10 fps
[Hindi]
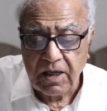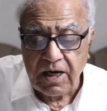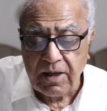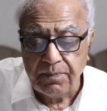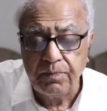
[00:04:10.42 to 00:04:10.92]

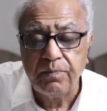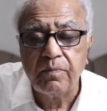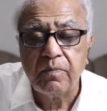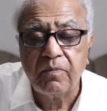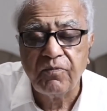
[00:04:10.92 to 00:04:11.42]
आप
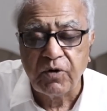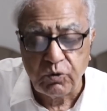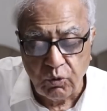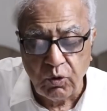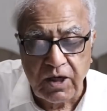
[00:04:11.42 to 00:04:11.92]

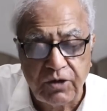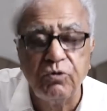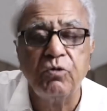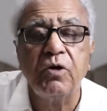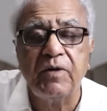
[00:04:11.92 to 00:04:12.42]
फजूल
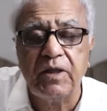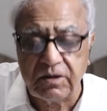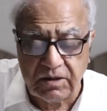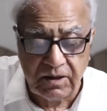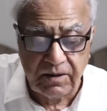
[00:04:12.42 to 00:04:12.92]
खर्चों की
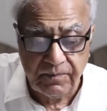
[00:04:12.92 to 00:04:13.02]
वजह से